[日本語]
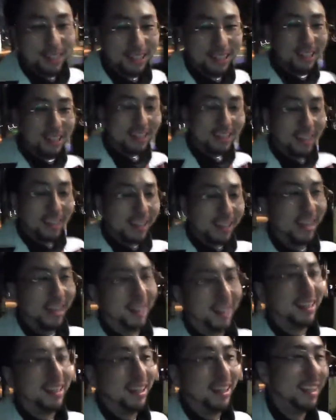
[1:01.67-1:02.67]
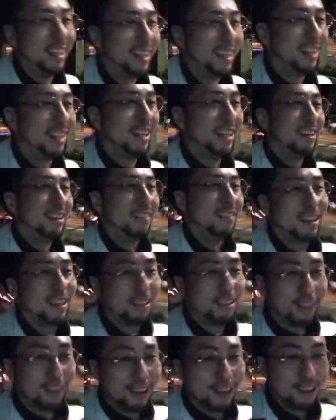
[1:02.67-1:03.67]
て窓が
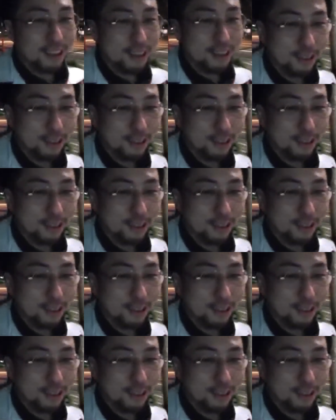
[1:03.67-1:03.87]
余裕